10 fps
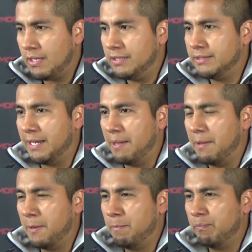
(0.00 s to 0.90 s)

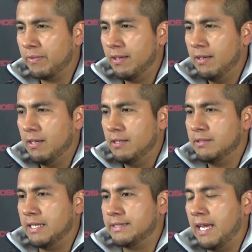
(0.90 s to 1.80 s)
se,
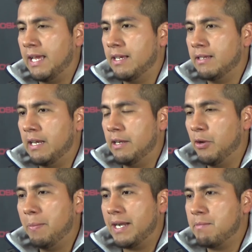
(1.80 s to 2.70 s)
está, el
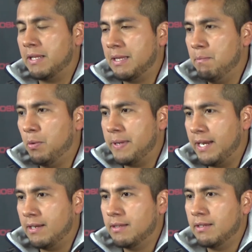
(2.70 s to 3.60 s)
nombre Anima Tempo
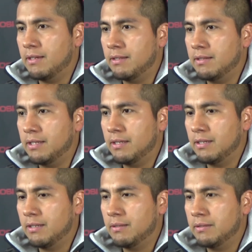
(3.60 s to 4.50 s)
viene
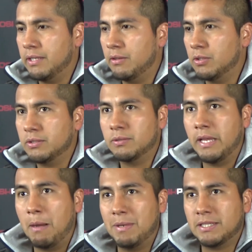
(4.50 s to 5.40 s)
de, dos,
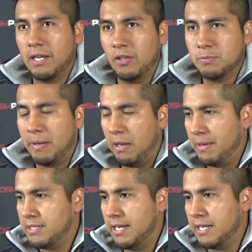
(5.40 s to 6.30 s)
de la mezcla de dos
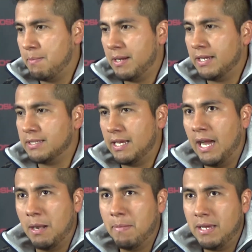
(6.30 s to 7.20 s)
palabras, anima que es
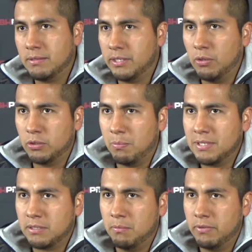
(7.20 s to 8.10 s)
alma, si lo
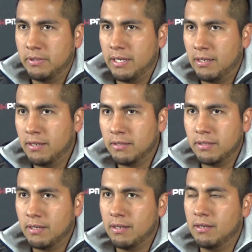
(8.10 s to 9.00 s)
tomas como
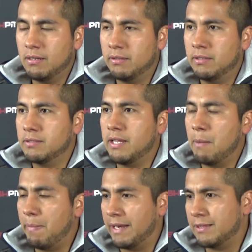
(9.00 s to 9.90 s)
desde
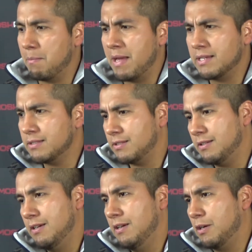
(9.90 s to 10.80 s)
la parte más,
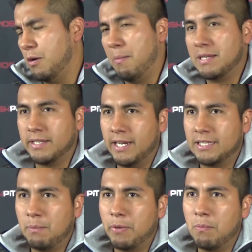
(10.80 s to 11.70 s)
más
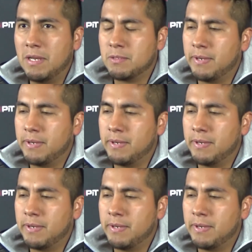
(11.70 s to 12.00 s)
directa, pero más